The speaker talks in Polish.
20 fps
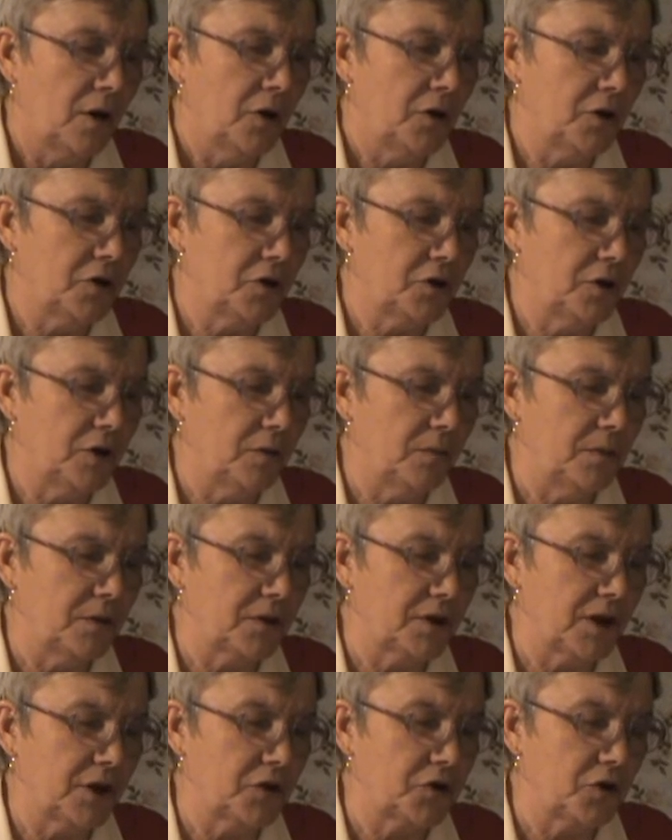Jeśli by
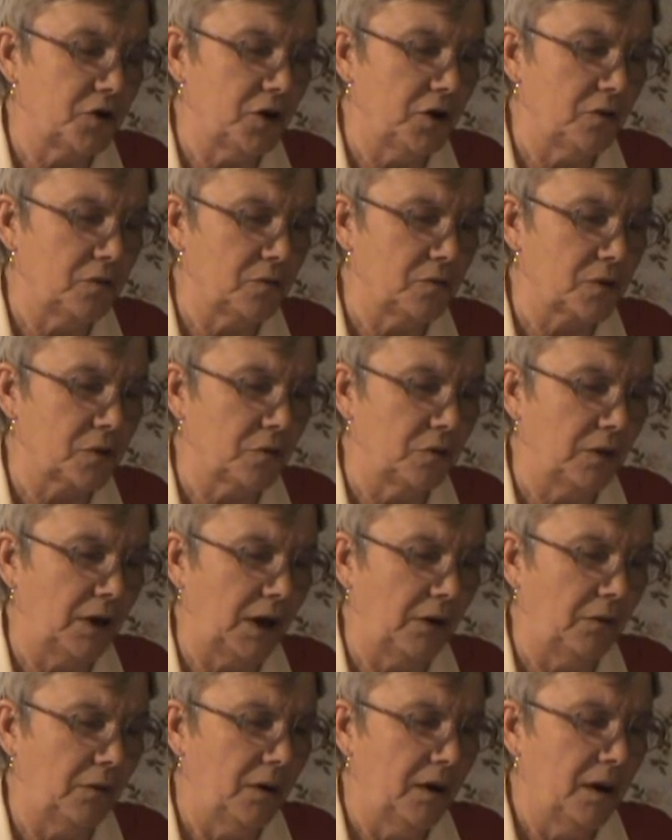zaś nie
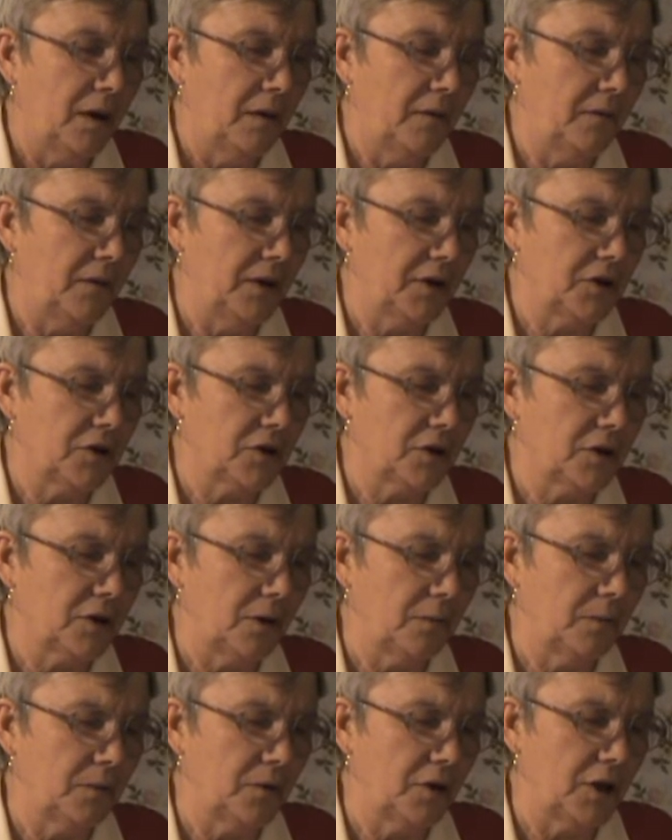usłuchał, weź z
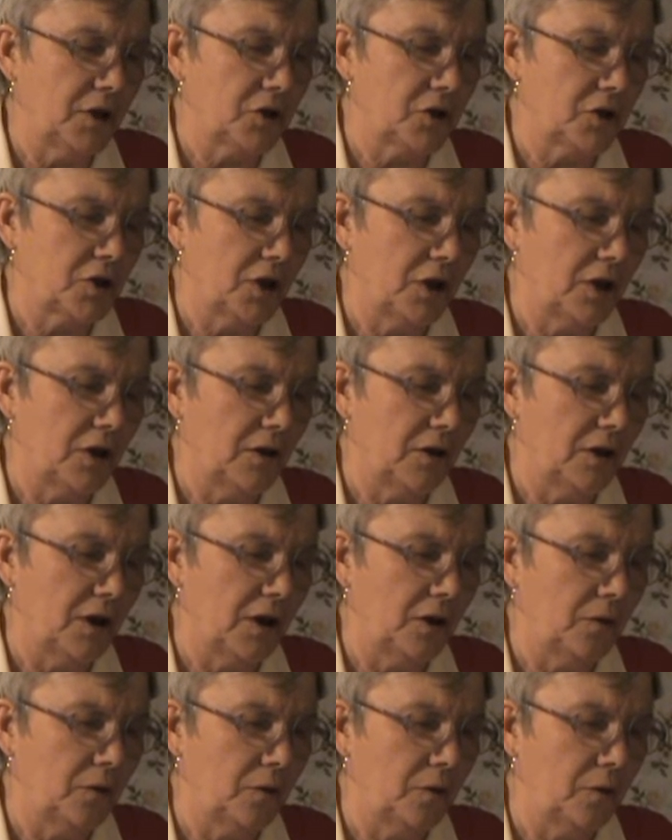sobą jeszcze
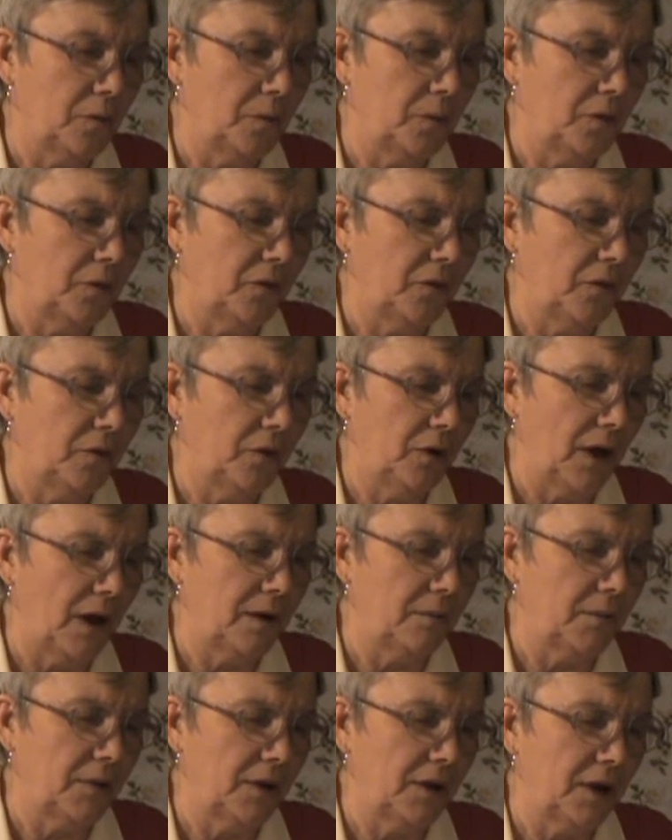jednego lub dwóch,
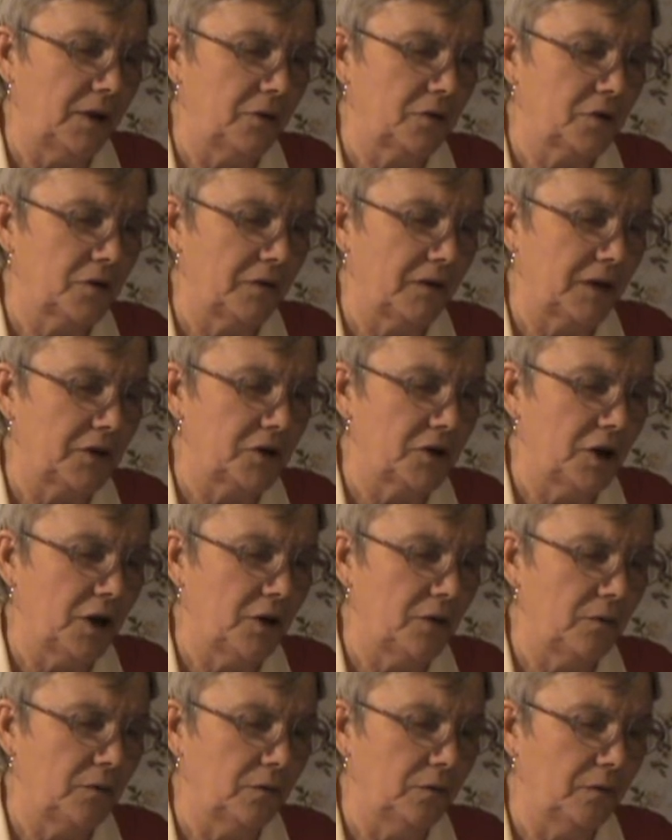aby na
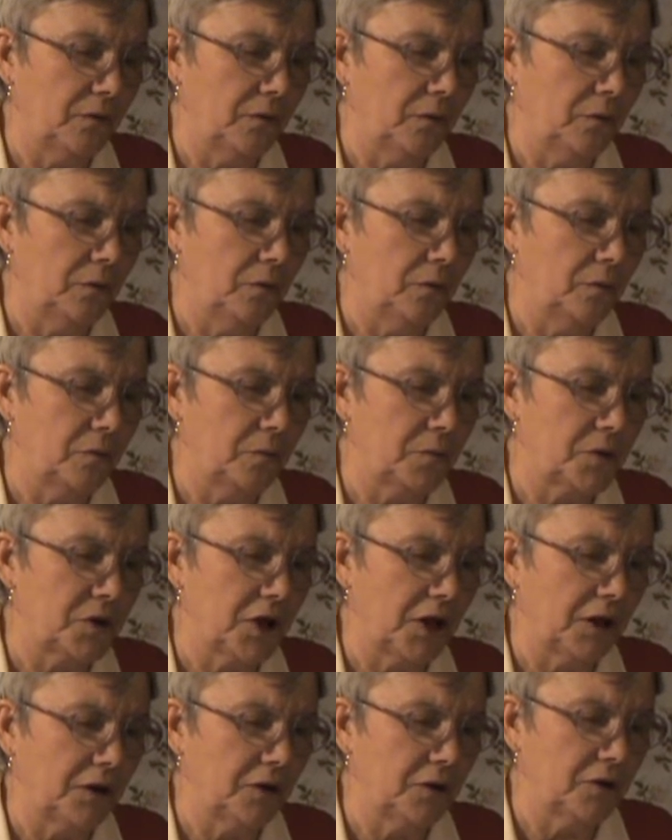oświadczeniu dwóch lub
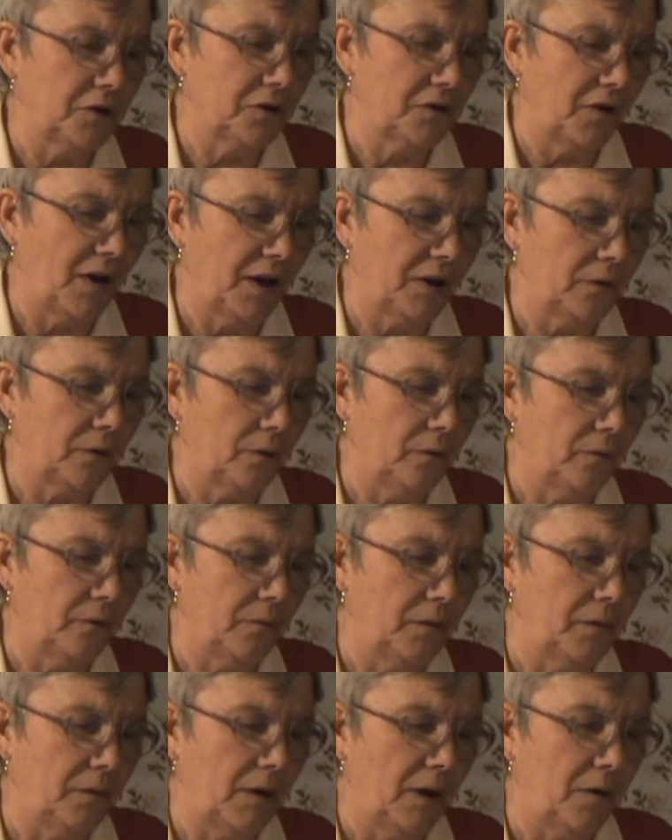trzech świadków
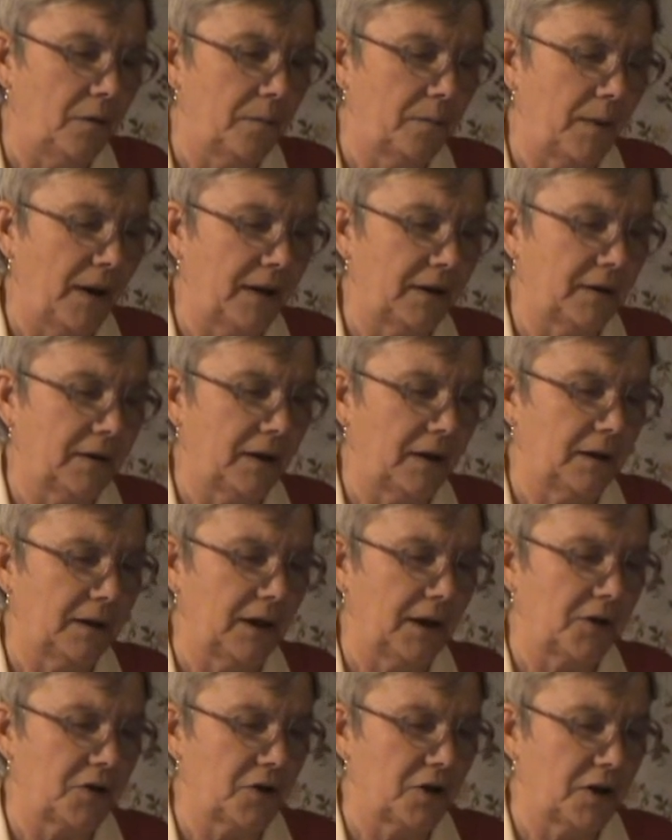była oparta
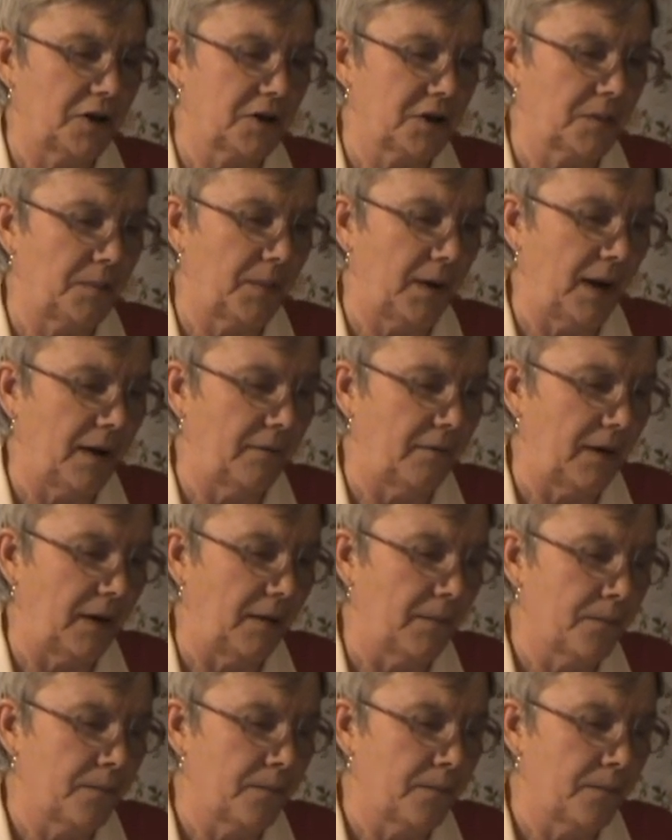każda sprawa.